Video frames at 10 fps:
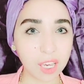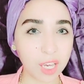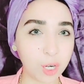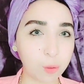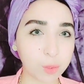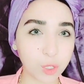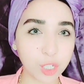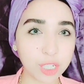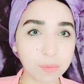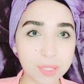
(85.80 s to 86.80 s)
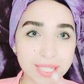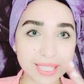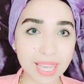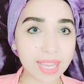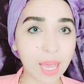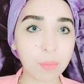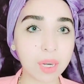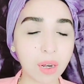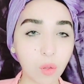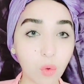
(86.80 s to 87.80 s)
ان بشرتي بتزيق
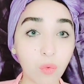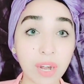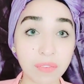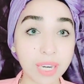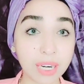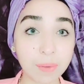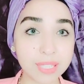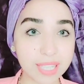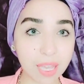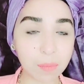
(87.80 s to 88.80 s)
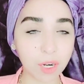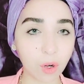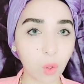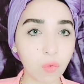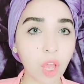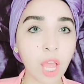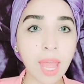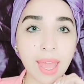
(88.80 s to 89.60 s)
من النظافه عارفين يعني ليه بتزيق من النظافه